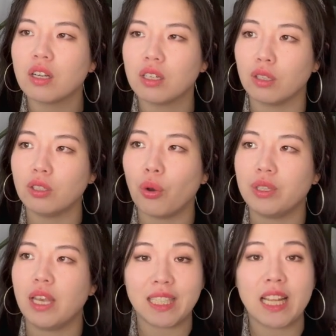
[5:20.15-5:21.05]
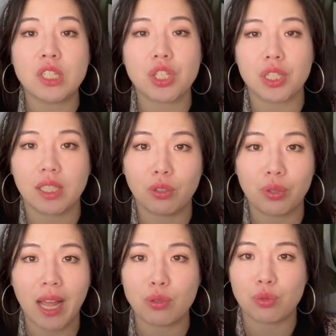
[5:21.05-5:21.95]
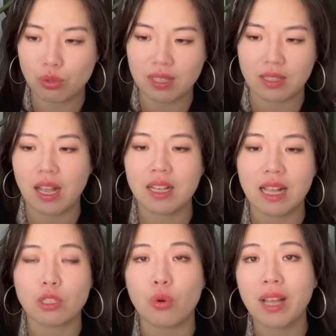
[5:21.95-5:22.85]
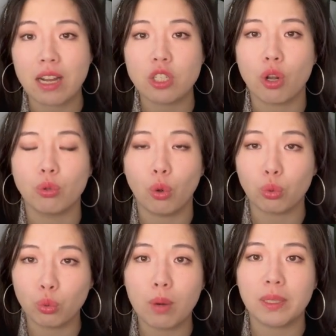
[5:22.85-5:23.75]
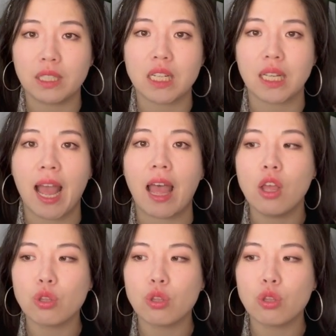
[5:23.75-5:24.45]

可能有一点天池的那种感觉，去想象一下这种感受有多么的震撼。